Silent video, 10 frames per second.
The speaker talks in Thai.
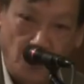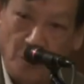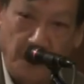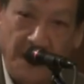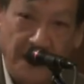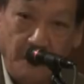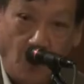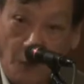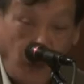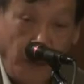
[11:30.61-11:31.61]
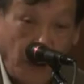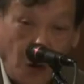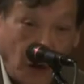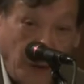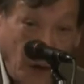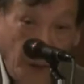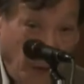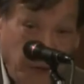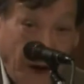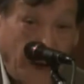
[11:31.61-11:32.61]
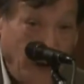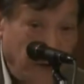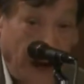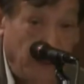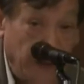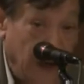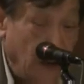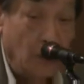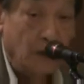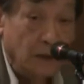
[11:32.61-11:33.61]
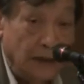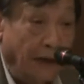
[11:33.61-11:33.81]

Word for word: สรุปเลยเนี่ยผมผมให้คนขับรถผมฟังด้วยฟังไปในรถ